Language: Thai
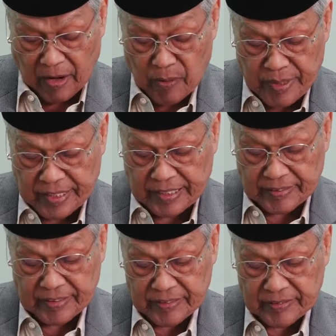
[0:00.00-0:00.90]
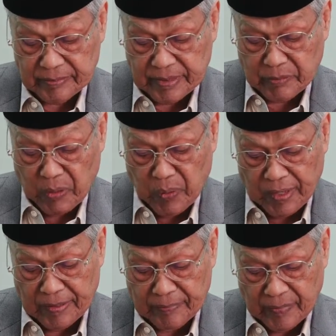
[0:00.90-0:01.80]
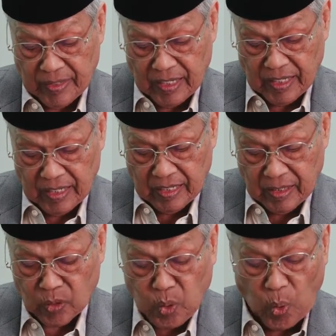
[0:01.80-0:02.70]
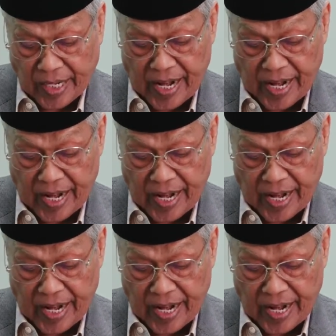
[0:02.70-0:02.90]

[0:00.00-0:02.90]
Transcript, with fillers: ของมันนะแม้ว่าลงโทษ